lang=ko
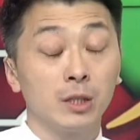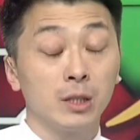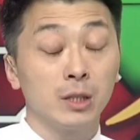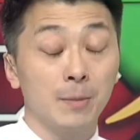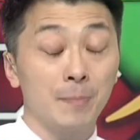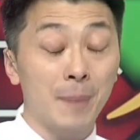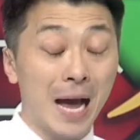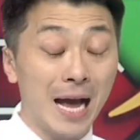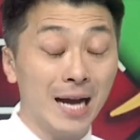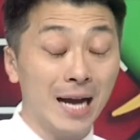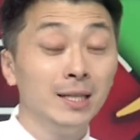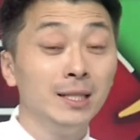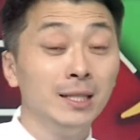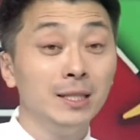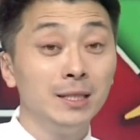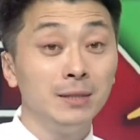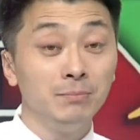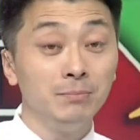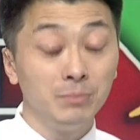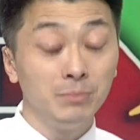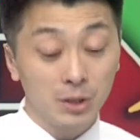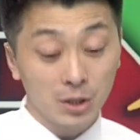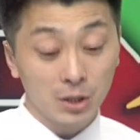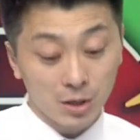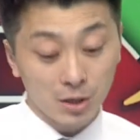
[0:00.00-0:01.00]
이제
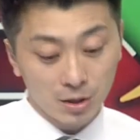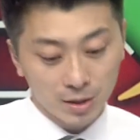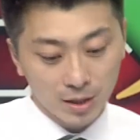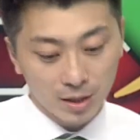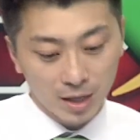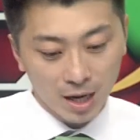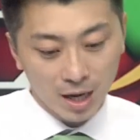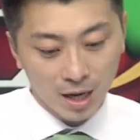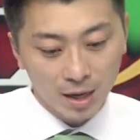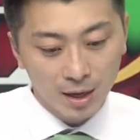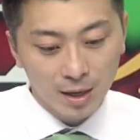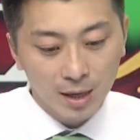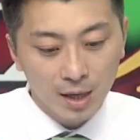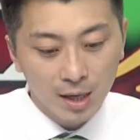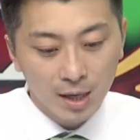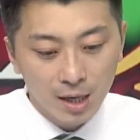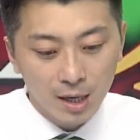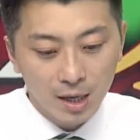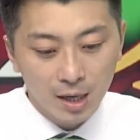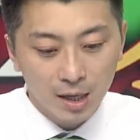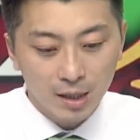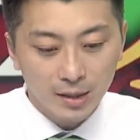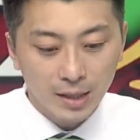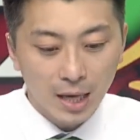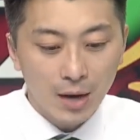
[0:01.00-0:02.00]
방금 전에
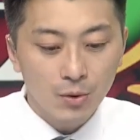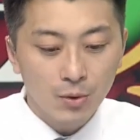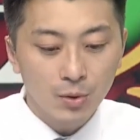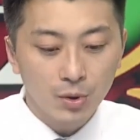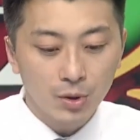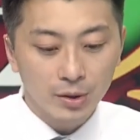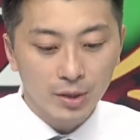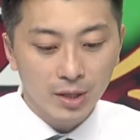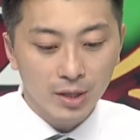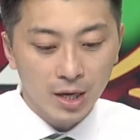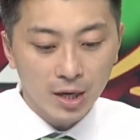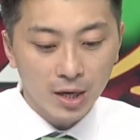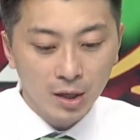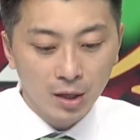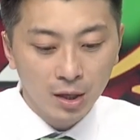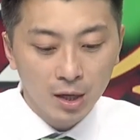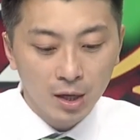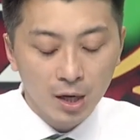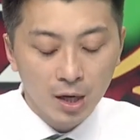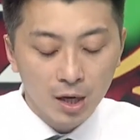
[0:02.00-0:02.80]
어, 나온 건데요.